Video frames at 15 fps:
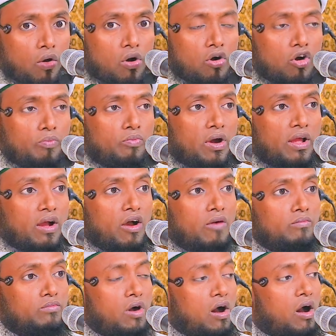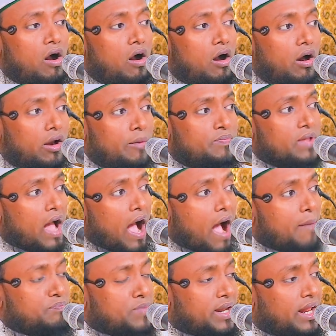ওগো পয়গম্বর
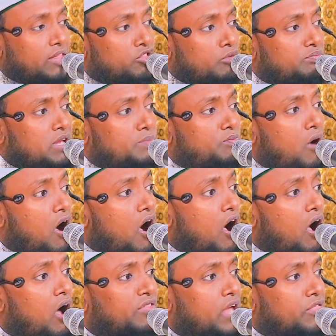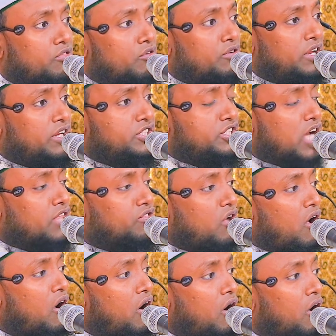আপনার এত বিপদ এত
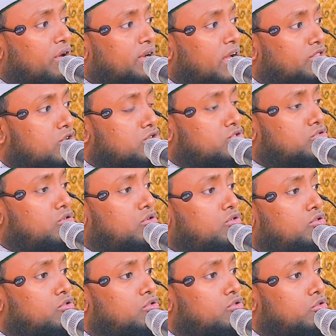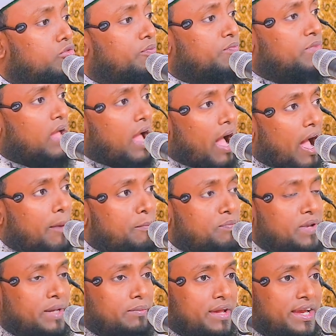নির্যাতন এত জুলুম
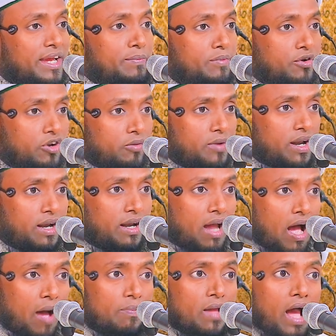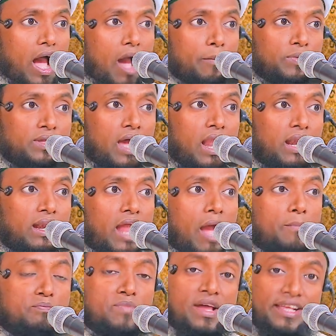আপনি ভেঙে পড়বেন না আমি আল্লাহ
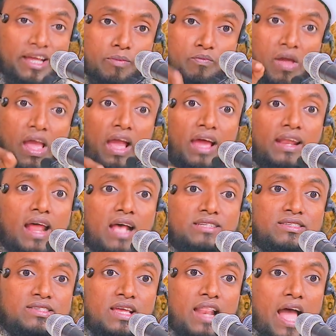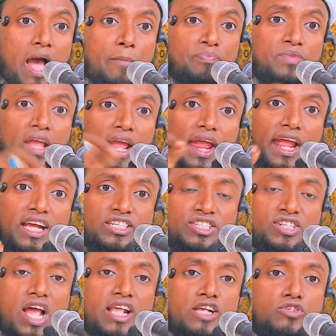আপনাকে মেয়ারাজ দিলাম
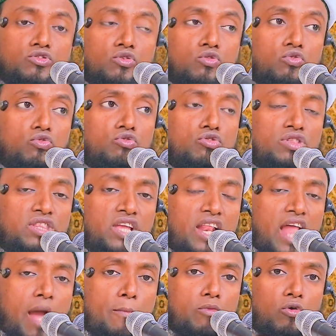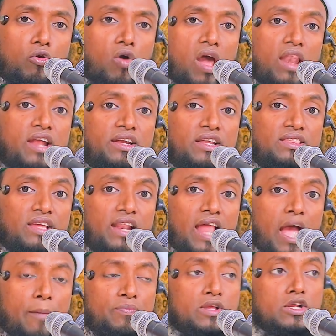এক্সট্রা কিছু গুণ দিলাম কোয়ালিটি
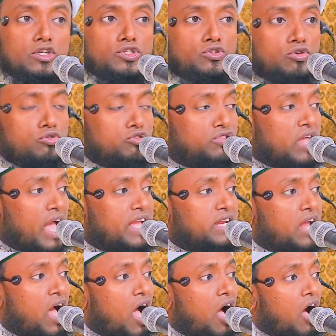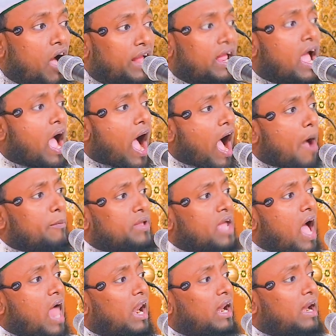দিলাম শুধু তাই নয় আমি
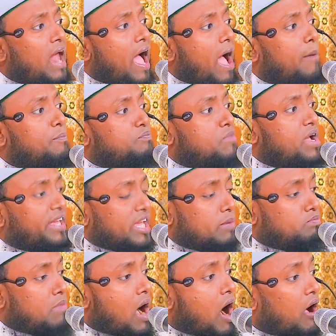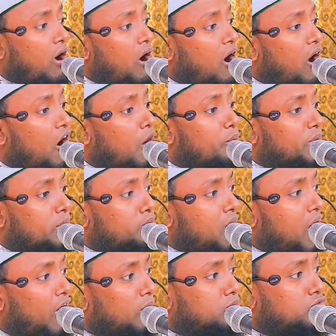আল্লাহ আপনাকে মাকামে
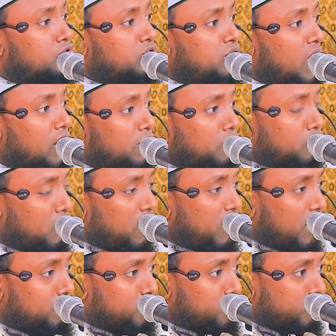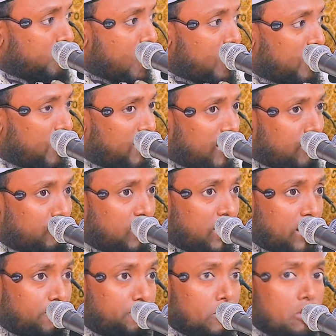মাহমুদ দান করলাম সুবাহান আল্লাহ
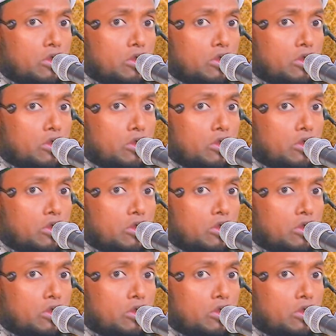বলেন